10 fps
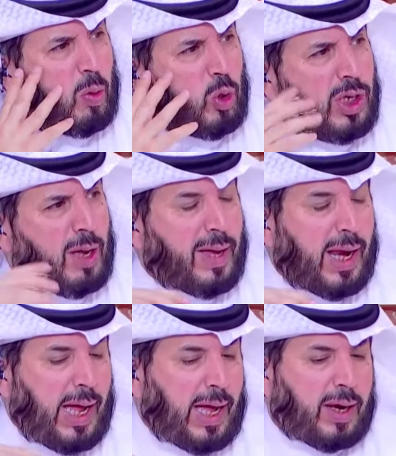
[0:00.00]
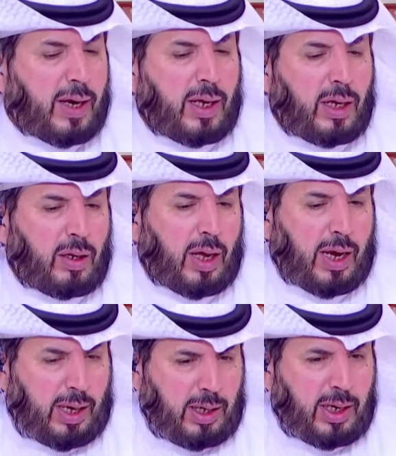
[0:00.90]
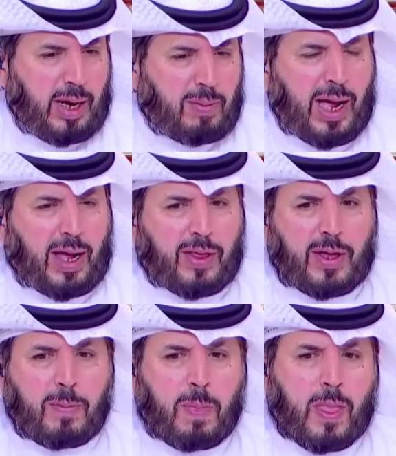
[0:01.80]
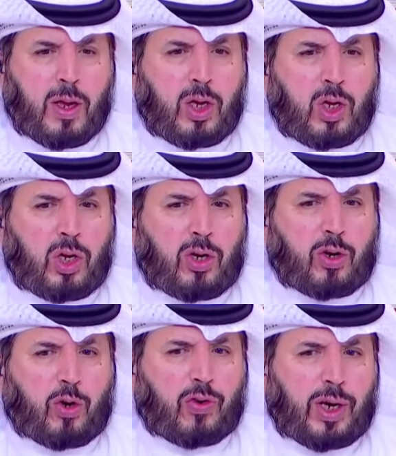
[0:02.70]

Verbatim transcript: اسامه الان انا اللي انا ملاحظه انه في